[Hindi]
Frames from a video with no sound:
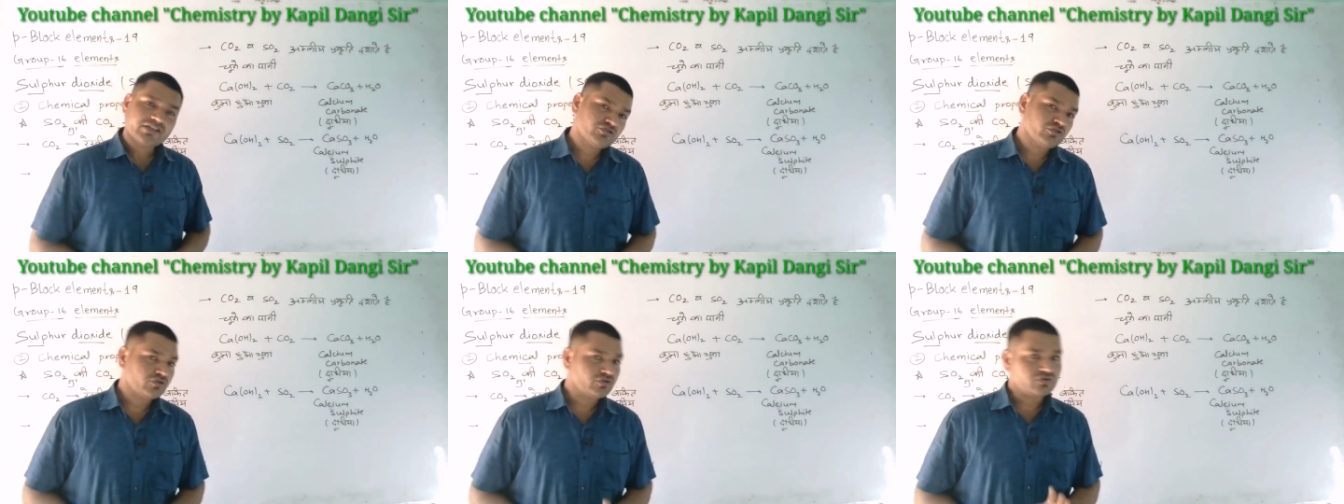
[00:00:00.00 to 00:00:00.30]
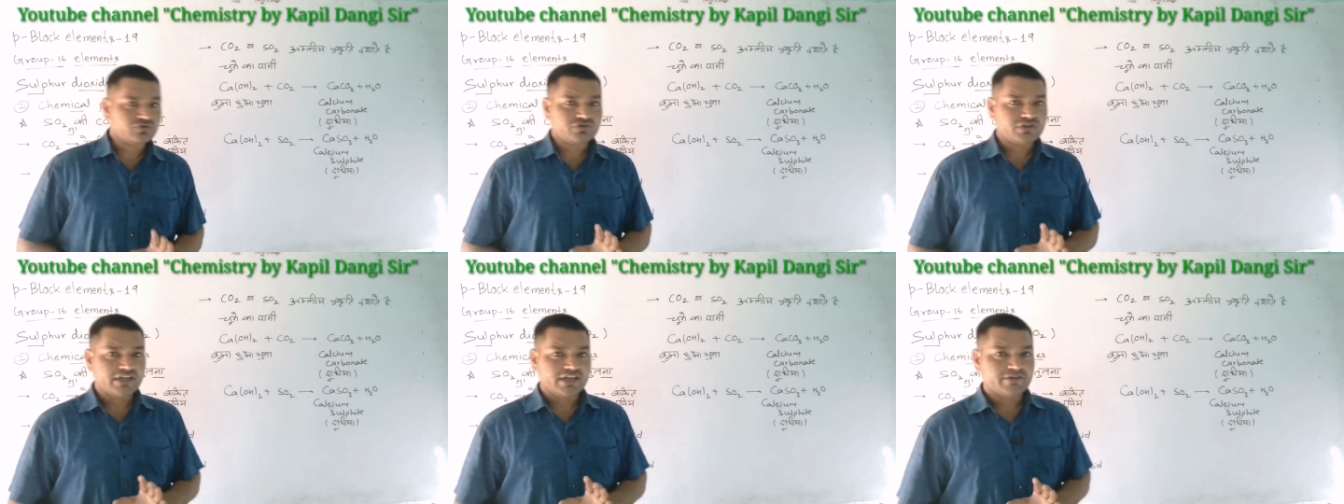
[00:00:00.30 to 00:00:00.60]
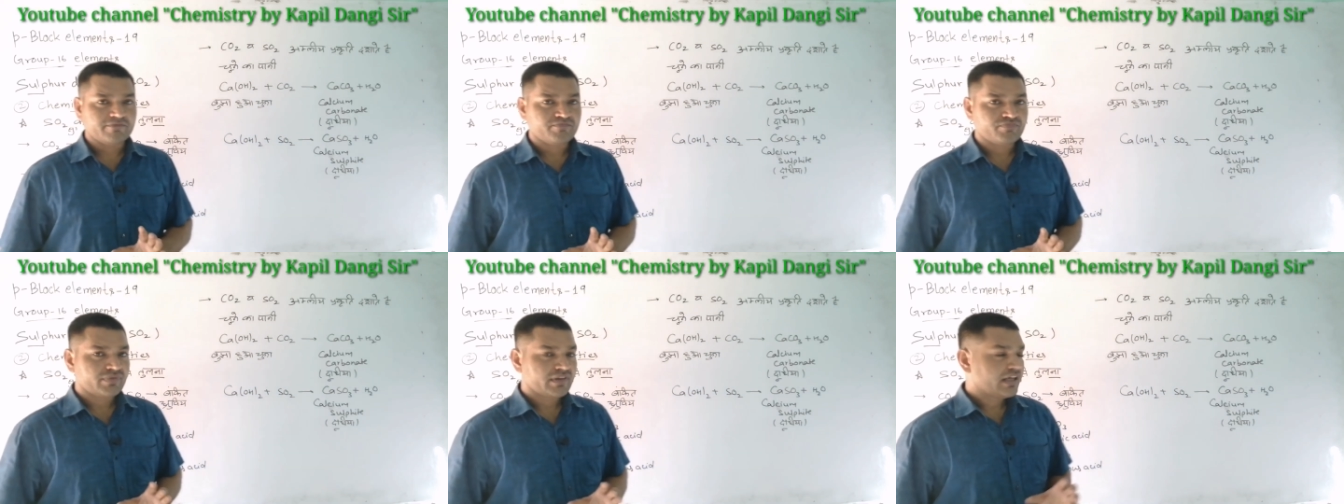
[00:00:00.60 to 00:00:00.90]
SO2
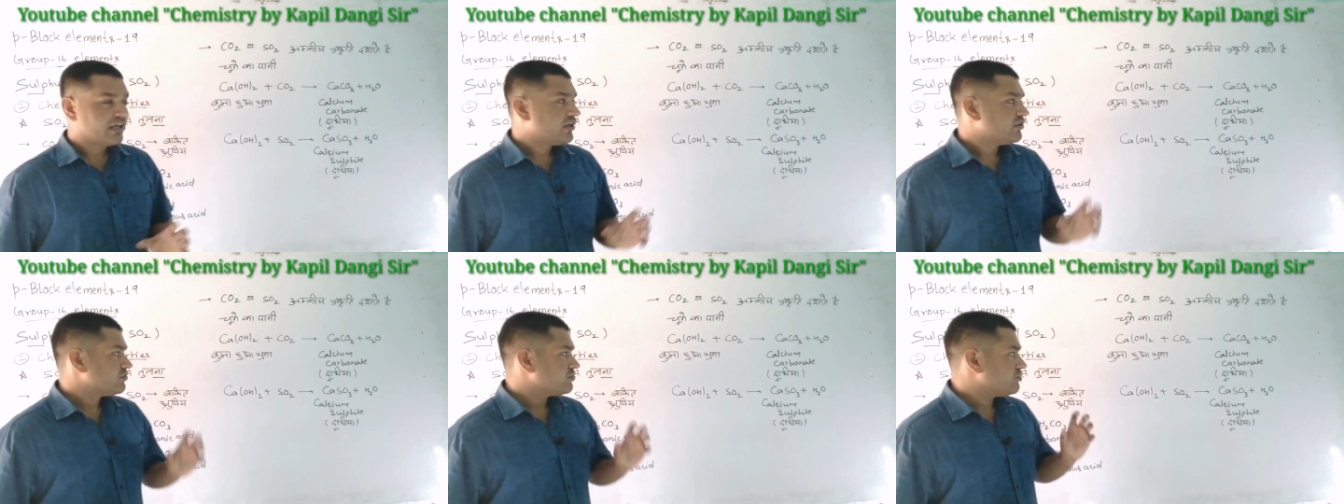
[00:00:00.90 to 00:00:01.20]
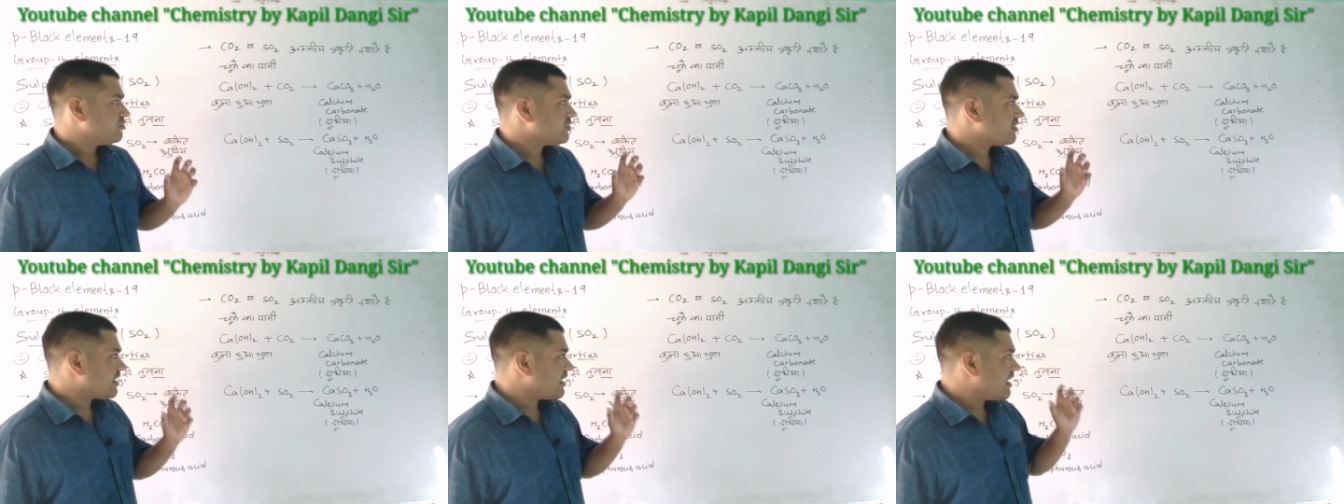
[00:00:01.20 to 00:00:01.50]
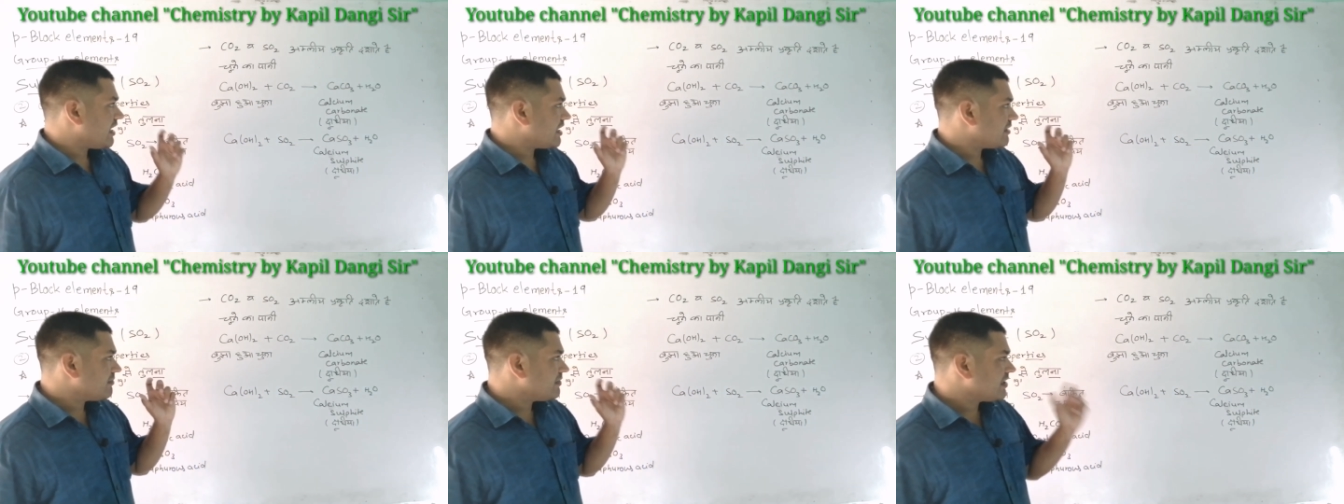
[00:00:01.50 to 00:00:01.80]
है तो
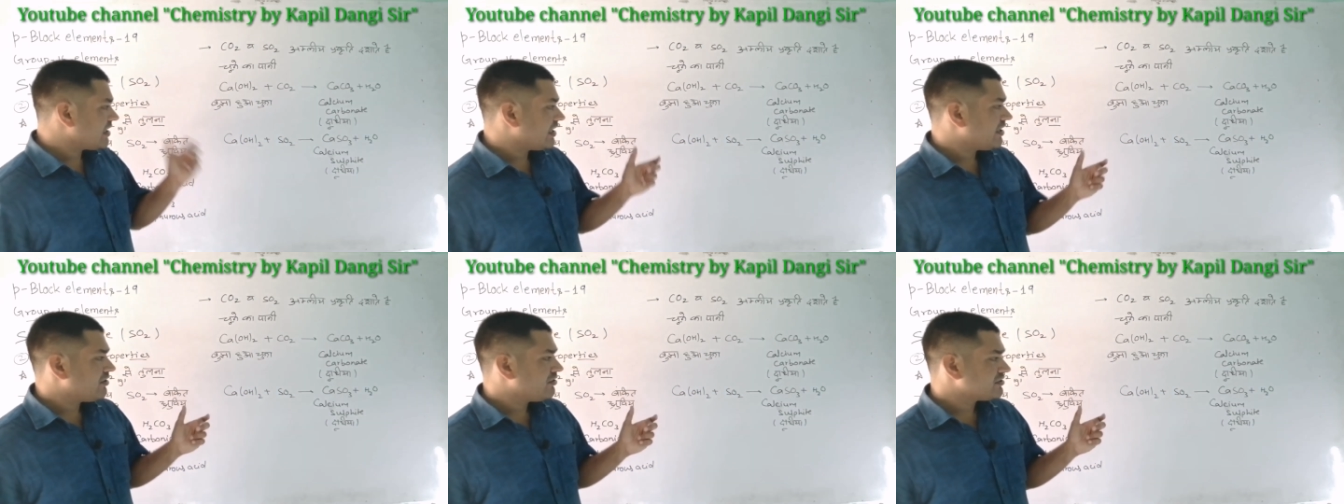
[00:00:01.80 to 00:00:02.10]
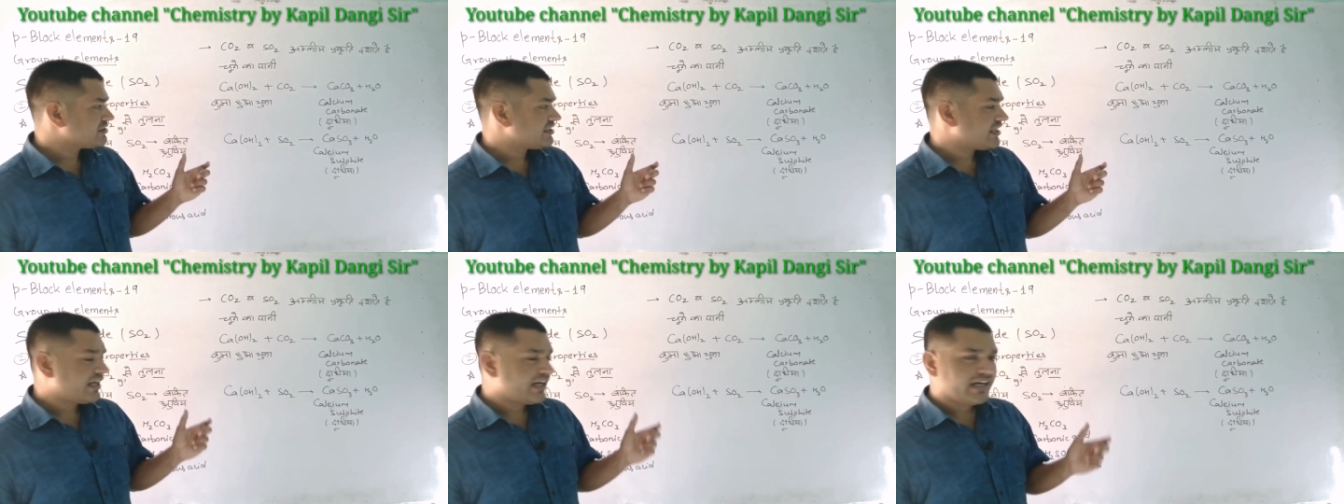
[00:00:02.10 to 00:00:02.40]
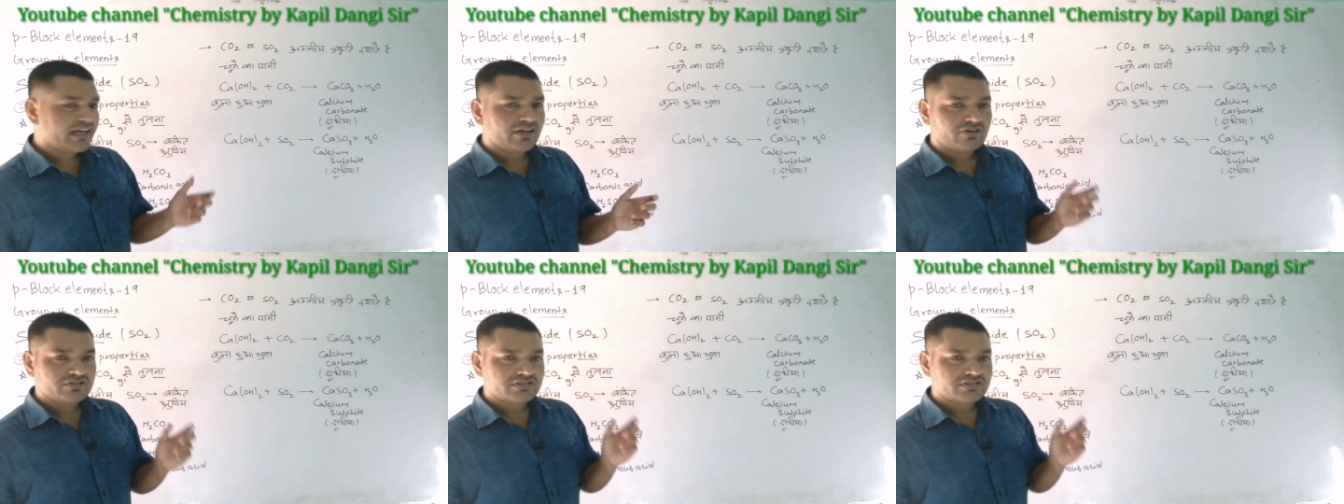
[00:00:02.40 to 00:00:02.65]
कार्बन डाइऑक्साइड